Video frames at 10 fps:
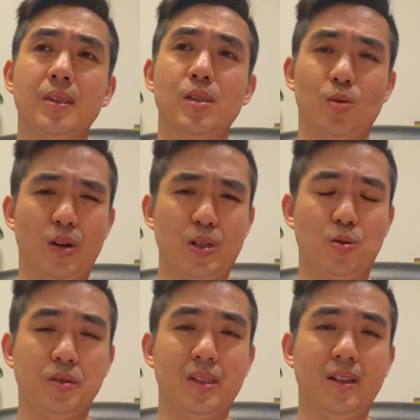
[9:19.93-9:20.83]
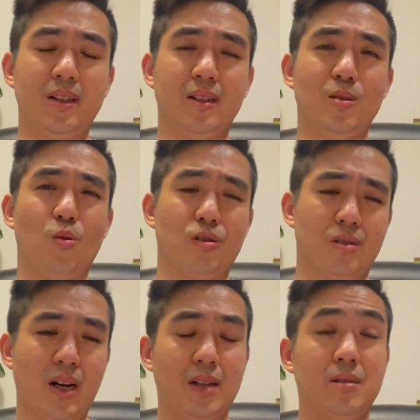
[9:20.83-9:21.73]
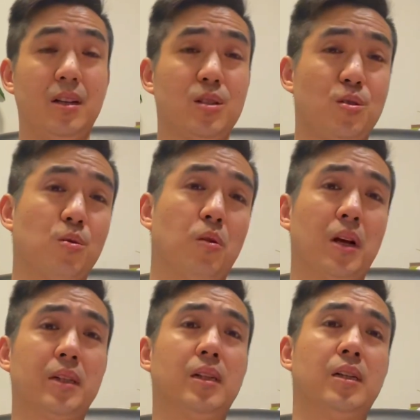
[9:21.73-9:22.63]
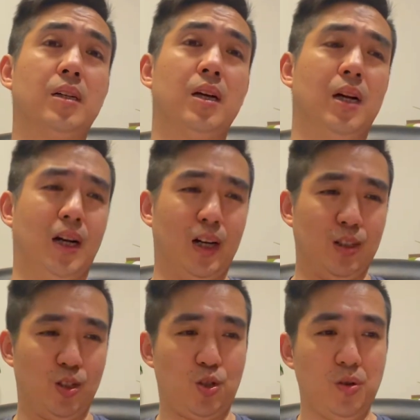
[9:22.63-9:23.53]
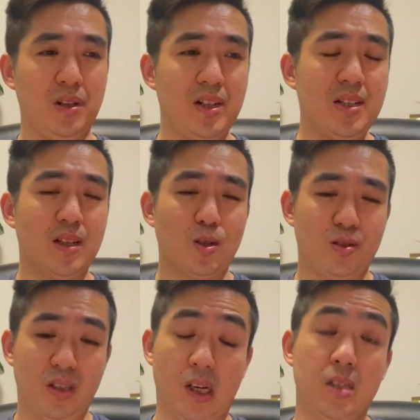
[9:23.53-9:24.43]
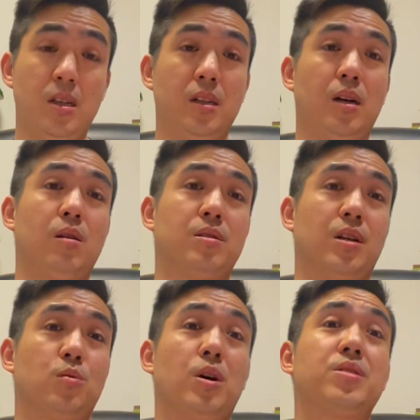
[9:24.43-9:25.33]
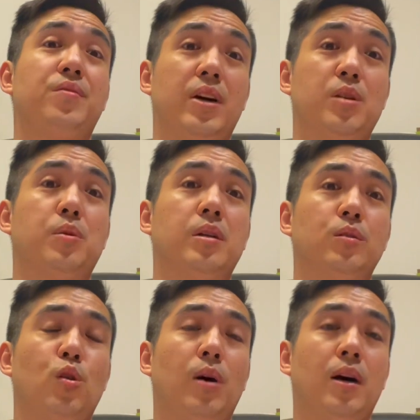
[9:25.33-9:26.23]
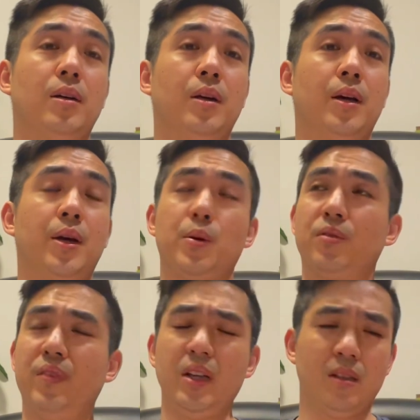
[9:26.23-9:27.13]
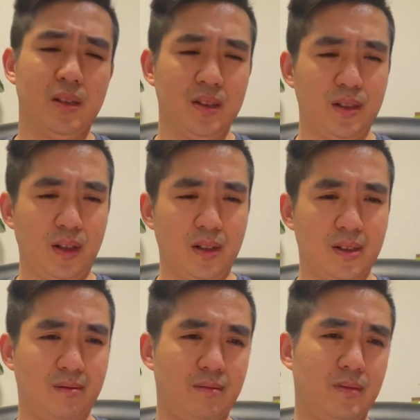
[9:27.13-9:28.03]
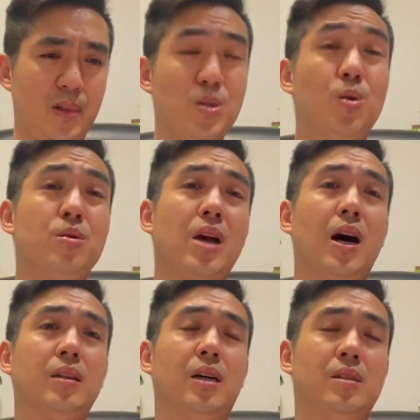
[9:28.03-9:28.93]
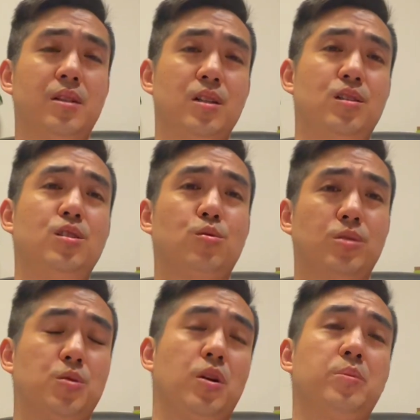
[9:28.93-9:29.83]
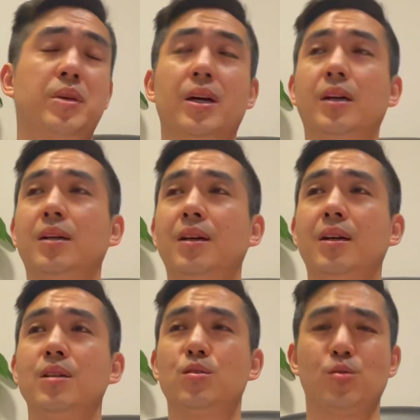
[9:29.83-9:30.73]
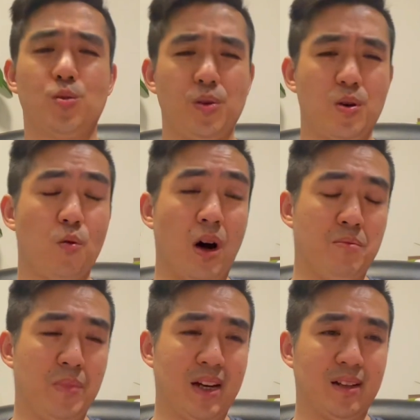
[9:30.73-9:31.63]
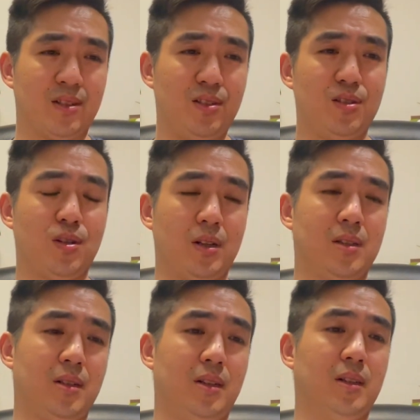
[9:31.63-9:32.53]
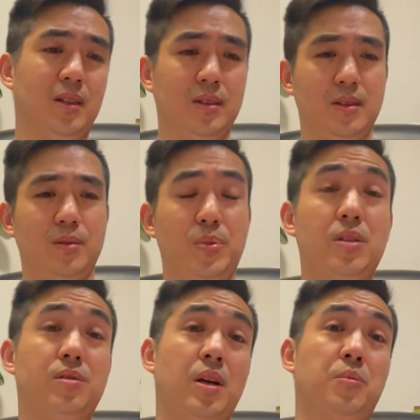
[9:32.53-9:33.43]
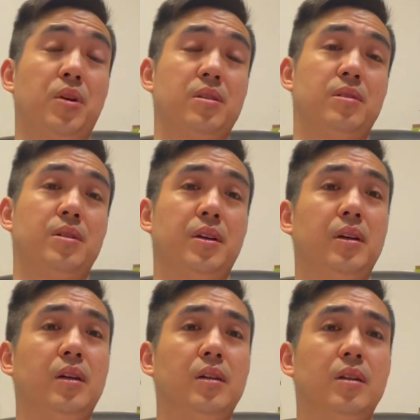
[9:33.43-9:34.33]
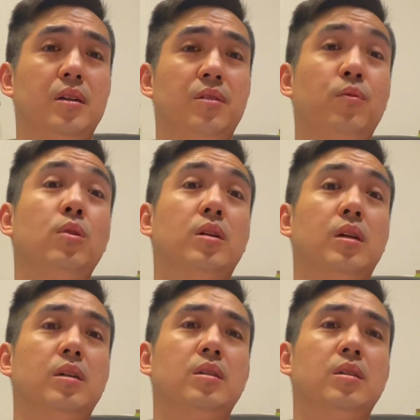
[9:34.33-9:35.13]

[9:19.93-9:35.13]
所以说呢，这个我是看着这个球过来的。很顺利的就衔接到了这个 Roger Federer，对吧？因为费德勒的这个优雅，他的这个技术的全面啊，是最完美的继承了这个 Pete Sampras 的这个风格，